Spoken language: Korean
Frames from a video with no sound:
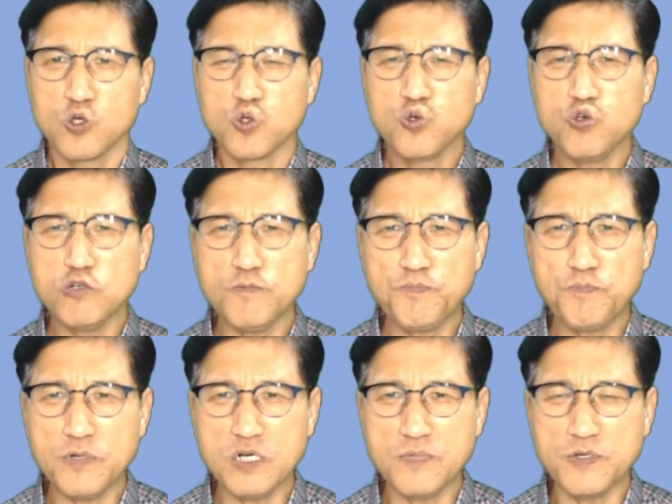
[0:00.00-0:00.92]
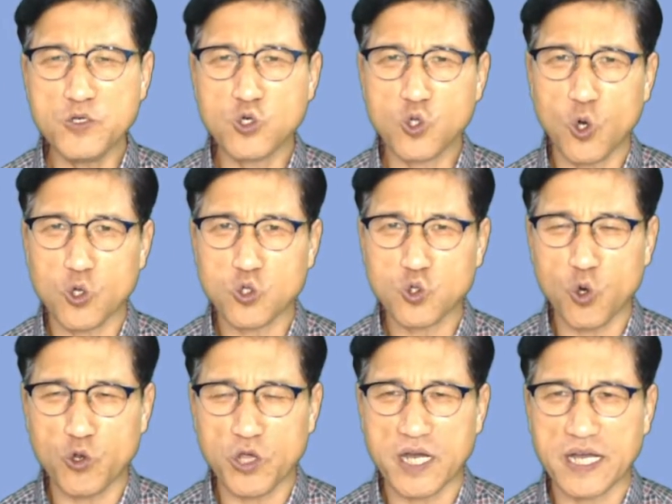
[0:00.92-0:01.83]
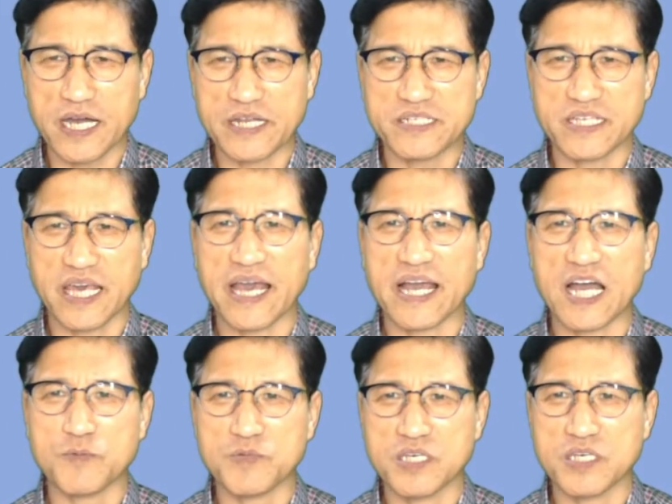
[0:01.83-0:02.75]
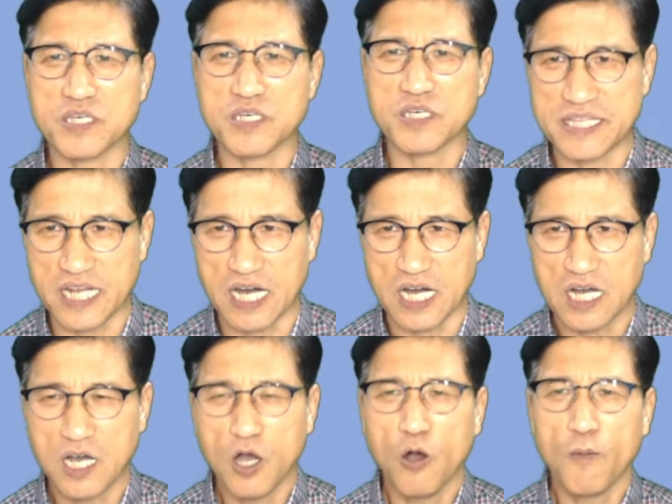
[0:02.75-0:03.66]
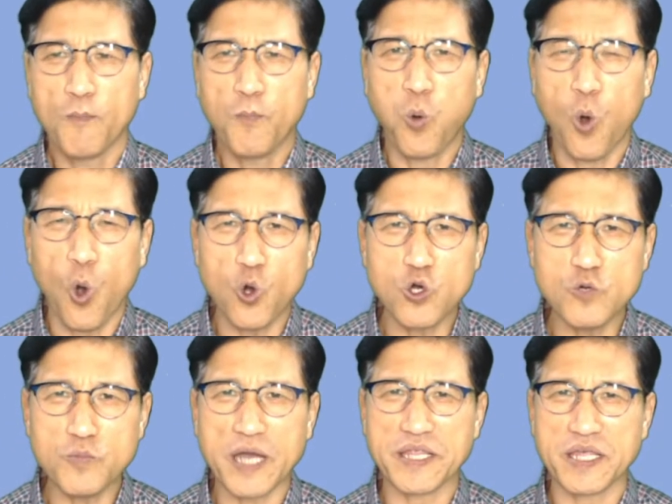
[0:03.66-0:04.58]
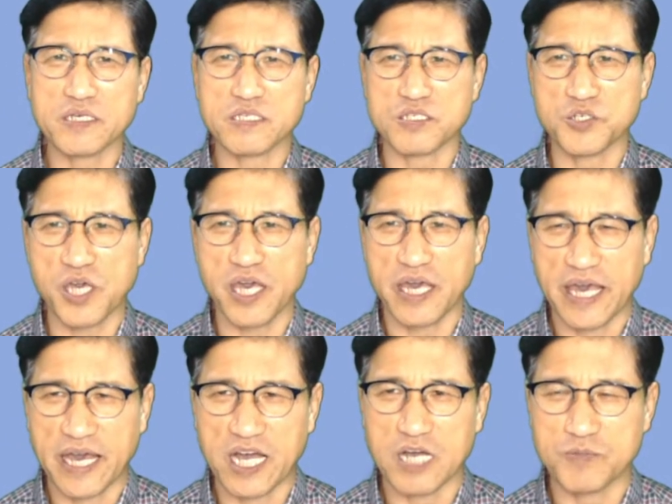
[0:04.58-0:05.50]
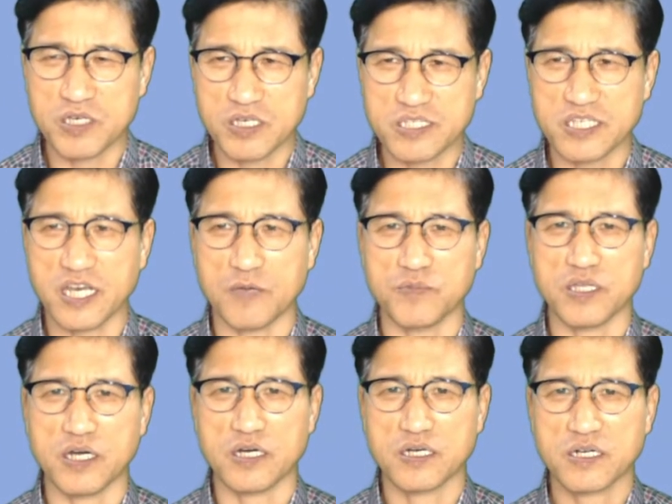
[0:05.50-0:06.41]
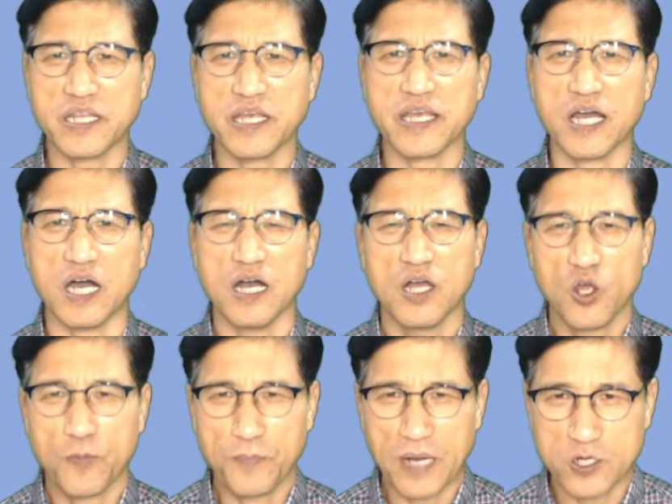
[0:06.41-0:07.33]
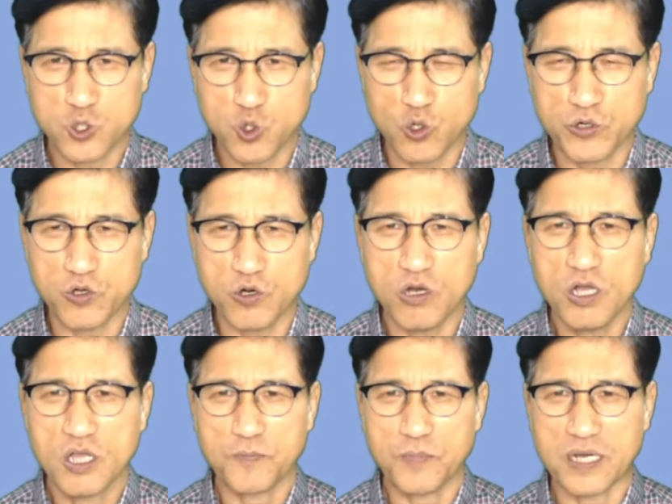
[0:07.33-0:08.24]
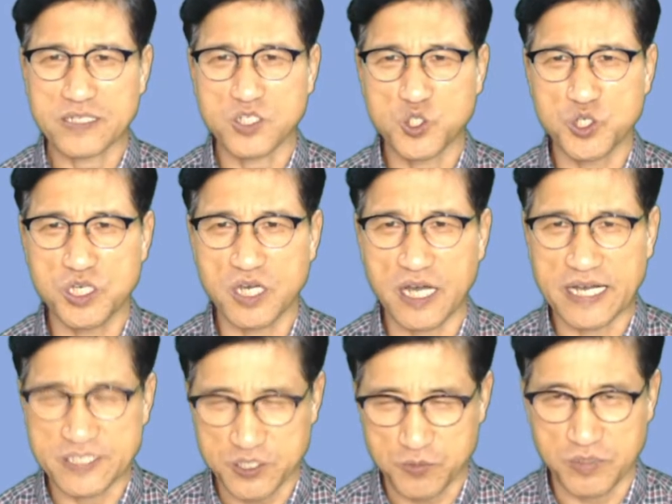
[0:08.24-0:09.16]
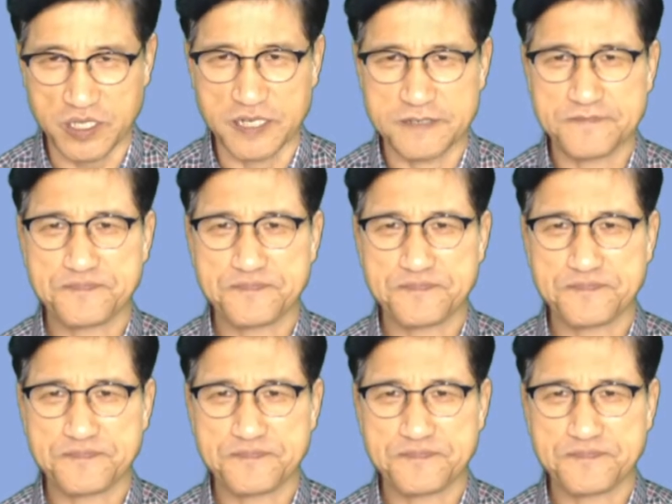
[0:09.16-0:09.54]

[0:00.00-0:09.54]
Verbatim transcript: 율법으로 돌아가는 행함이 아니라 복음 안에서의 행함이 있어야 합니다. 그래야 방종으로 빠지지 않습니다.